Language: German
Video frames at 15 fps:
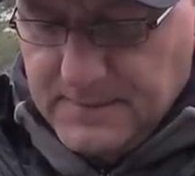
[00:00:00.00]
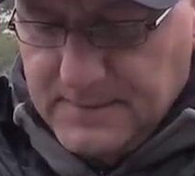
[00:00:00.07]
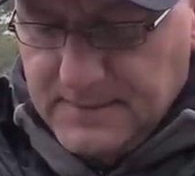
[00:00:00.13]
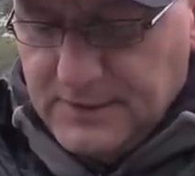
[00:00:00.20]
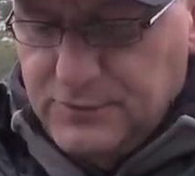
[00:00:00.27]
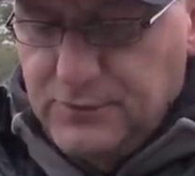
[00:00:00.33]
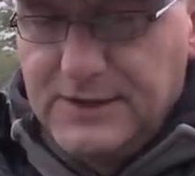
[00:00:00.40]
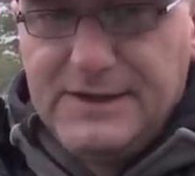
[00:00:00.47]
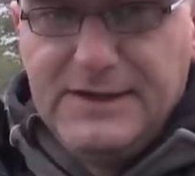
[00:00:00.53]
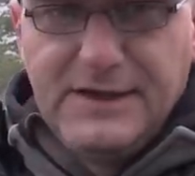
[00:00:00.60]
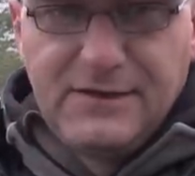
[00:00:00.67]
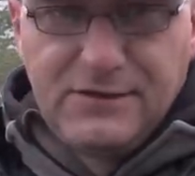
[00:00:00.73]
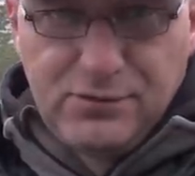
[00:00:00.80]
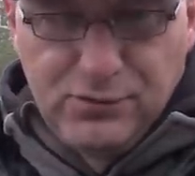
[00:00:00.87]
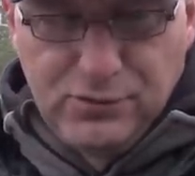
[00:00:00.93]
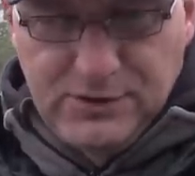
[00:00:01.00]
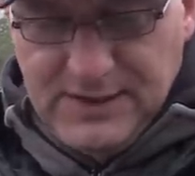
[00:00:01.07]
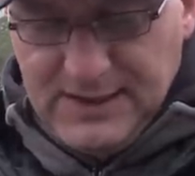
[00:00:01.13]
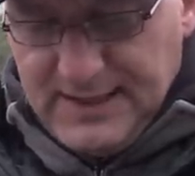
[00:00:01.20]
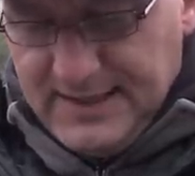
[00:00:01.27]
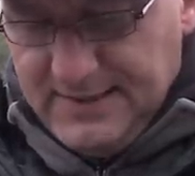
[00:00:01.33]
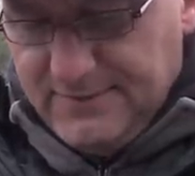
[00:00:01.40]
Natürlich nicht zu
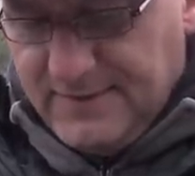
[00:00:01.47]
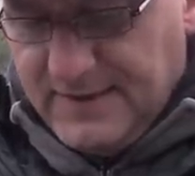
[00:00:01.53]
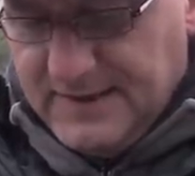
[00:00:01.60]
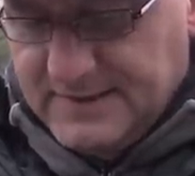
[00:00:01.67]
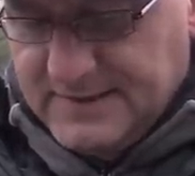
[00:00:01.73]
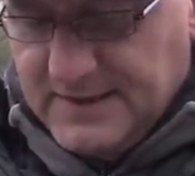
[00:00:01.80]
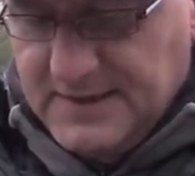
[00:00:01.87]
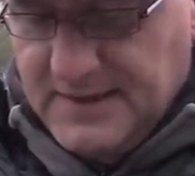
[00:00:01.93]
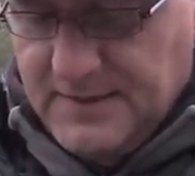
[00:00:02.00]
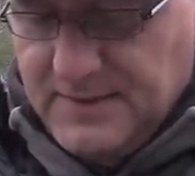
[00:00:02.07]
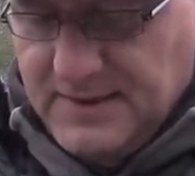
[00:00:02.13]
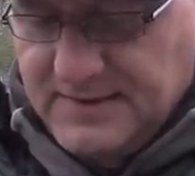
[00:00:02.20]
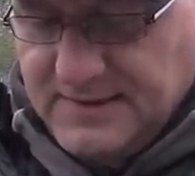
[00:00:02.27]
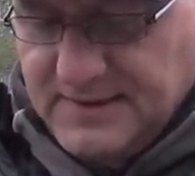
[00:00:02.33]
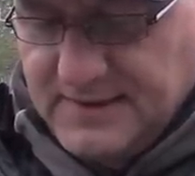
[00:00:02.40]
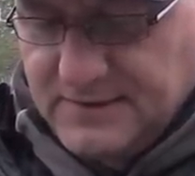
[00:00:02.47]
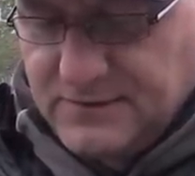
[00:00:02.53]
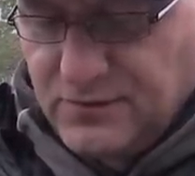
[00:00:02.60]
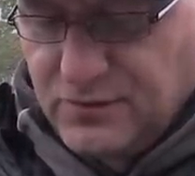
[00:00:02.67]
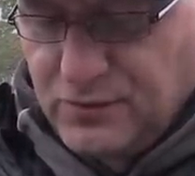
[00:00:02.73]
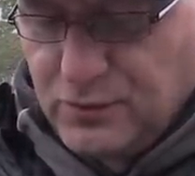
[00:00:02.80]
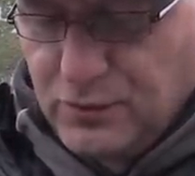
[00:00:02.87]
klein, weil es kann ja immer sein, dass
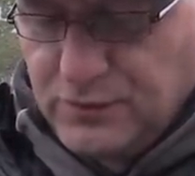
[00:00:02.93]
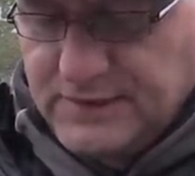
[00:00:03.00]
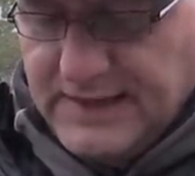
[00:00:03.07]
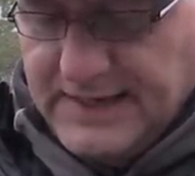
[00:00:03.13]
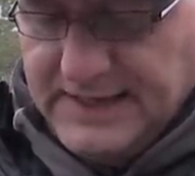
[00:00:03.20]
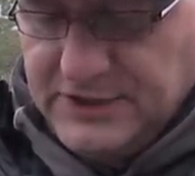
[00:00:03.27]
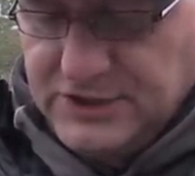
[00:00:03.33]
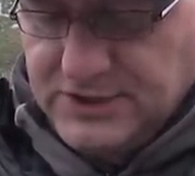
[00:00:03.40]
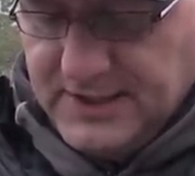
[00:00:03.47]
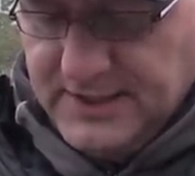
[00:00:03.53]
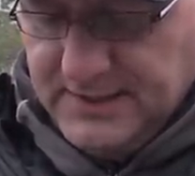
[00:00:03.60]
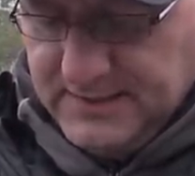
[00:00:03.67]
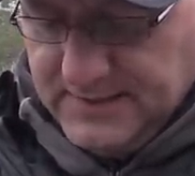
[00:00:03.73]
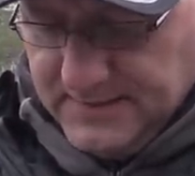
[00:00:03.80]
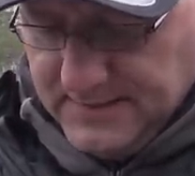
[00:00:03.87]
nur ein großer einsteigt.